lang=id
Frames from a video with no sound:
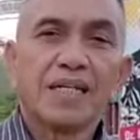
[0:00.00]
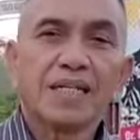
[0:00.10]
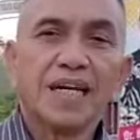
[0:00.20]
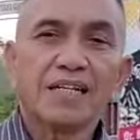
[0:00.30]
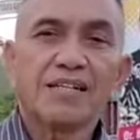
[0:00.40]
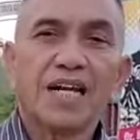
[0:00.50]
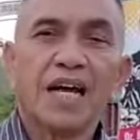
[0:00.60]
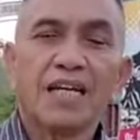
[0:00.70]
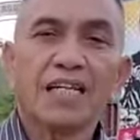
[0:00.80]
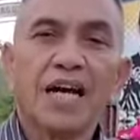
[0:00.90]
yang
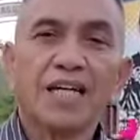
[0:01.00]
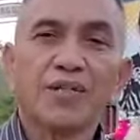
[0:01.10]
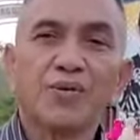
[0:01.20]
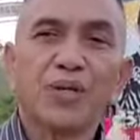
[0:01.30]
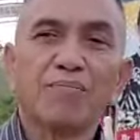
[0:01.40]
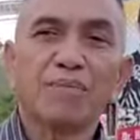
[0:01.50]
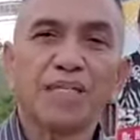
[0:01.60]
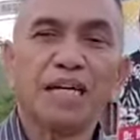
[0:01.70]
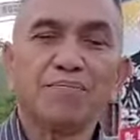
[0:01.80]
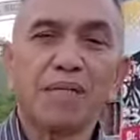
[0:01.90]
sehari-hari juga
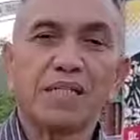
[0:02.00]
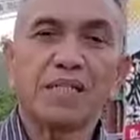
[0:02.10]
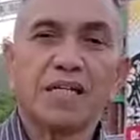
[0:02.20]
menjabat